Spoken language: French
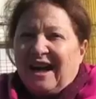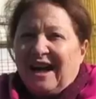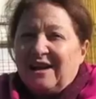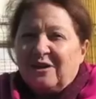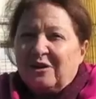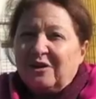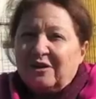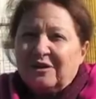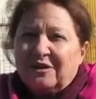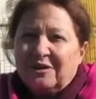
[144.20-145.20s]

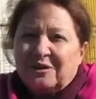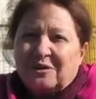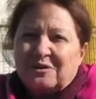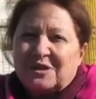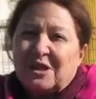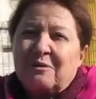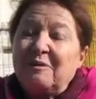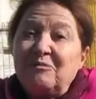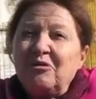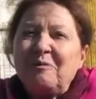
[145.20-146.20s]
alors euh, c'est quand
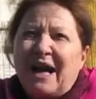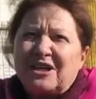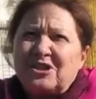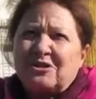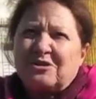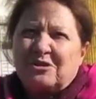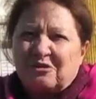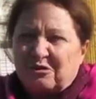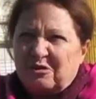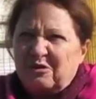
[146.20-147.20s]
même dommage, je
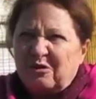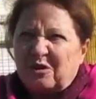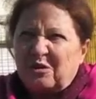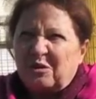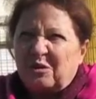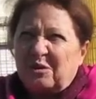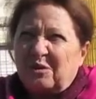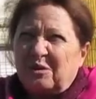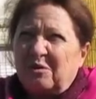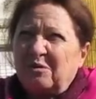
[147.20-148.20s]
trouve, qu'on
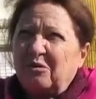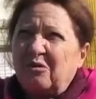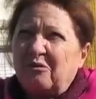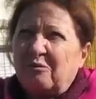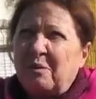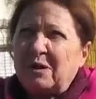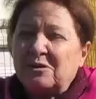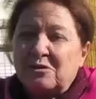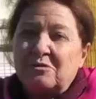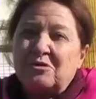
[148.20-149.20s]
euh, ne trouve pas une
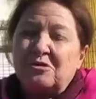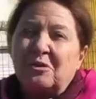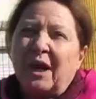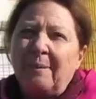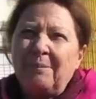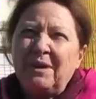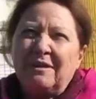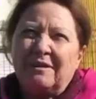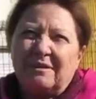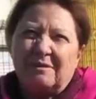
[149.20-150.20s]
solution
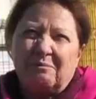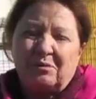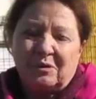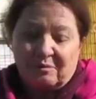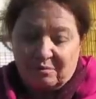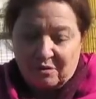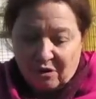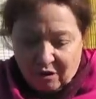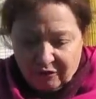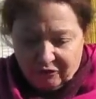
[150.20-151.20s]
rapide pour,
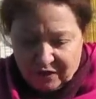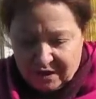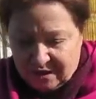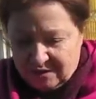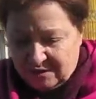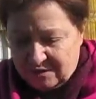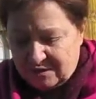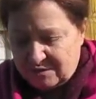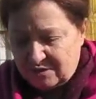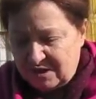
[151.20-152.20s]
qu'enfin euh,
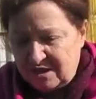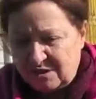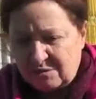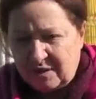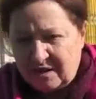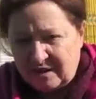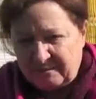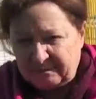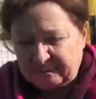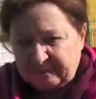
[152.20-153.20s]
ceci soit,
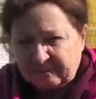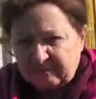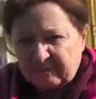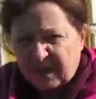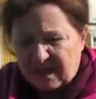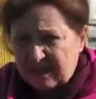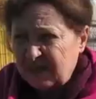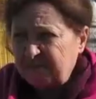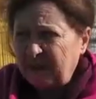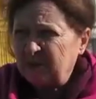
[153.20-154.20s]

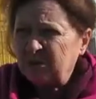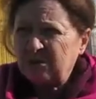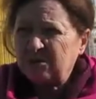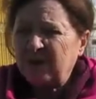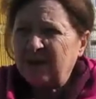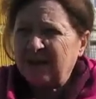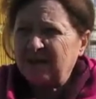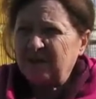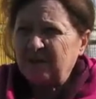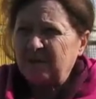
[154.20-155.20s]
ces panneaux soient
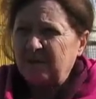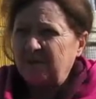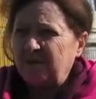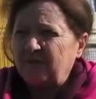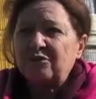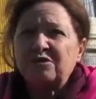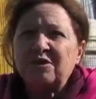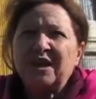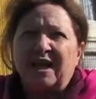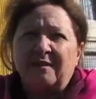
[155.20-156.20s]

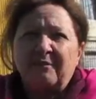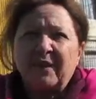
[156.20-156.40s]
fonctionnels.